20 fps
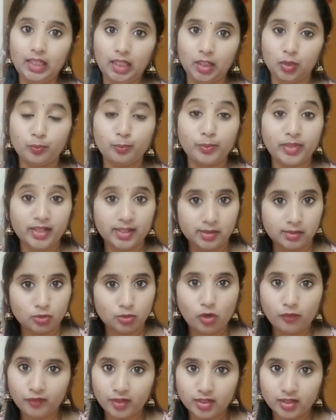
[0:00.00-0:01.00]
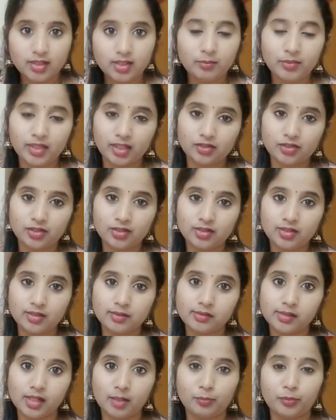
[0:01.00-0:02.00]
నేను బెస్ట్ ఆఫ్ అన్ని మెన్షన్
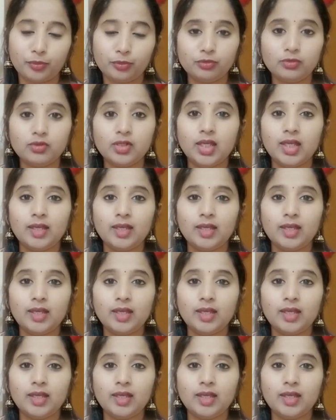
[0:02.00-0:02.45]
చేసినప్పుడు